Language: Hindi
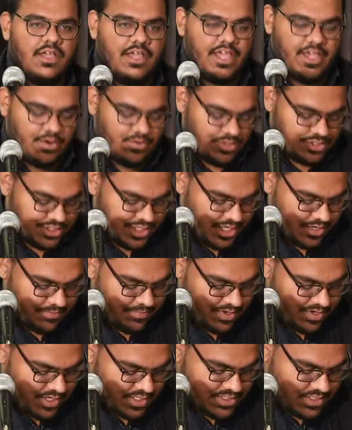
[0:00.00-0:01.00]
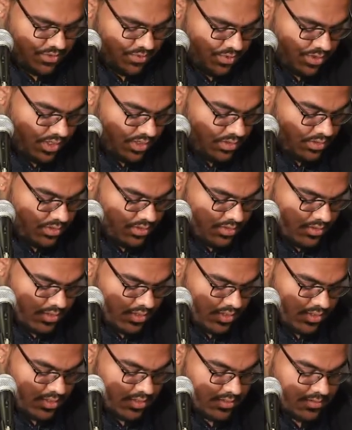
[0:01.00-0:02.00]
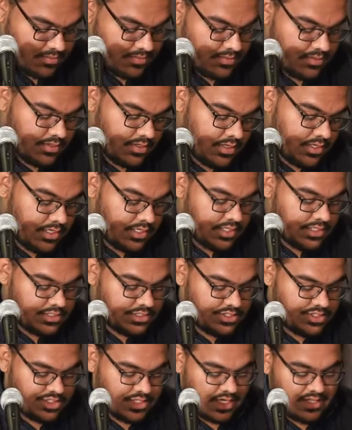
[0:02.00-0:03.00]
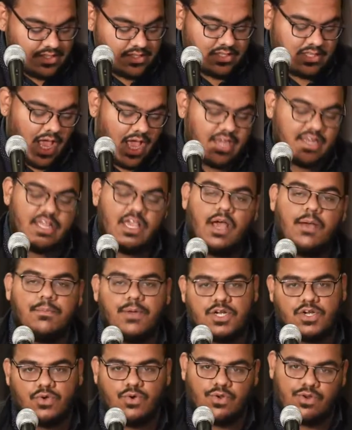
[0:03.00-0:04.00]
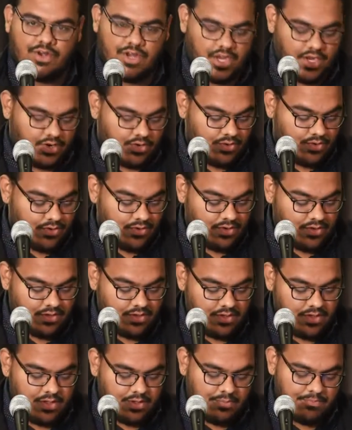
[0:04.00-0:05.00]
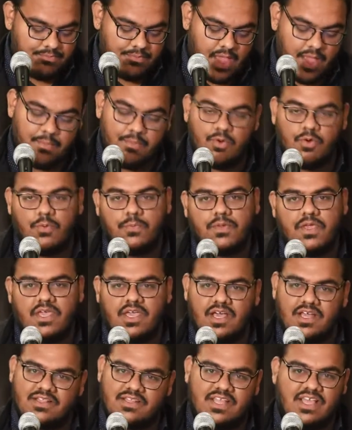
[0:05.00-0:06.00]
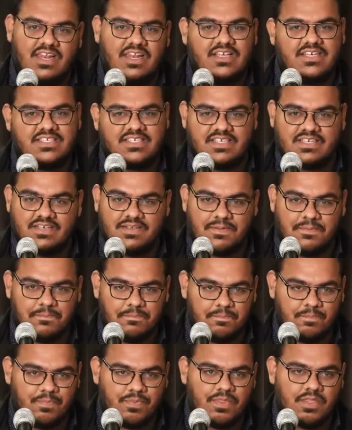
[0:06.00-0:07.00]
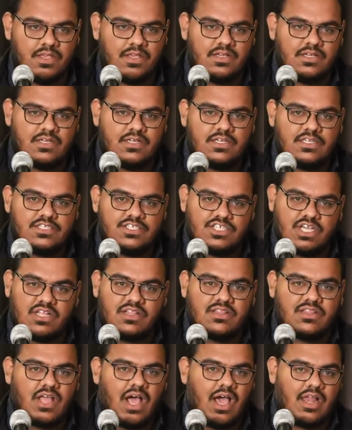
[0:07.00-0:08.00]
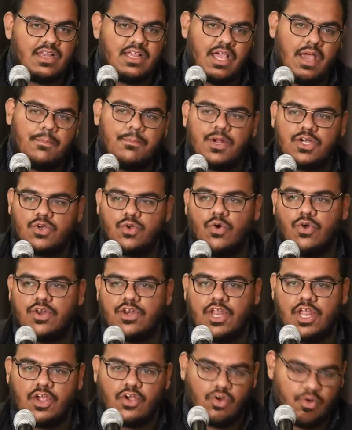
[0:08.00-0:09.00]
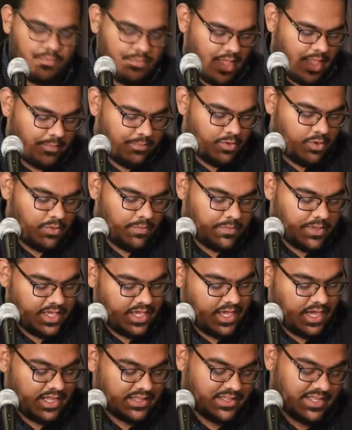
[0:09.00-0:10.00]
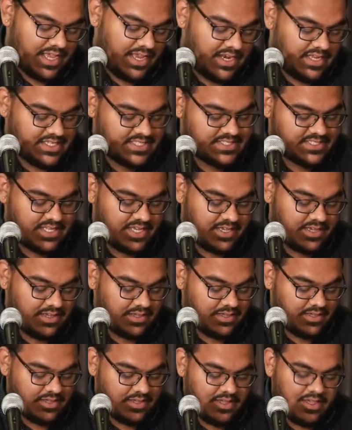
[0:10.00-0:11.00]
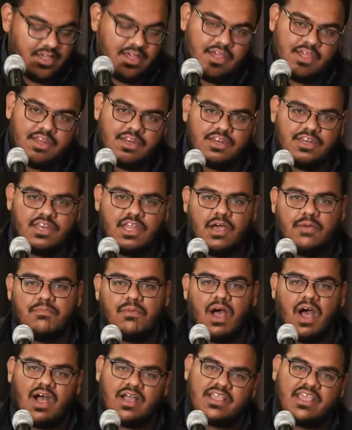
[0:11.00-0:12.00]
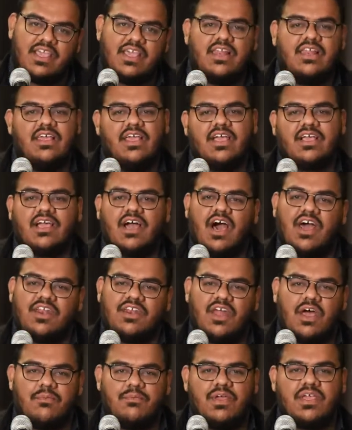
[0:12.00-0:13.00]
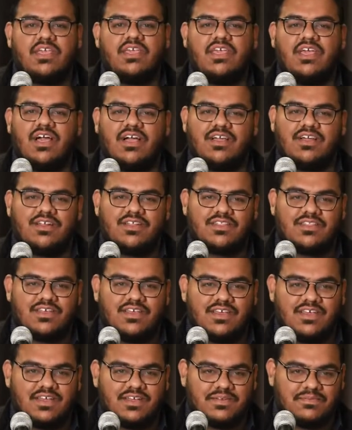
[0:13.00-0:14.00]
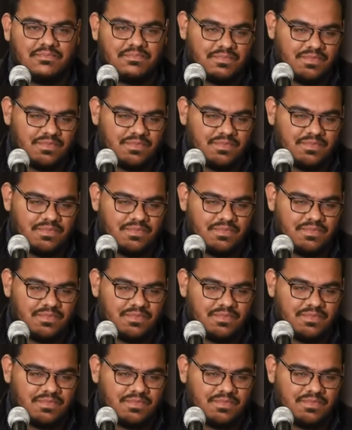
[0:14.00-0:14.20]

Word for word: थे एक और शेर पढ़ना चाहूँगा चंद तालियां बटोरने को महबूब की हथेली से चंद तालियां बटोरने को महबूब की हथेली से नम आंखें लिए कारनामे किया करते हैं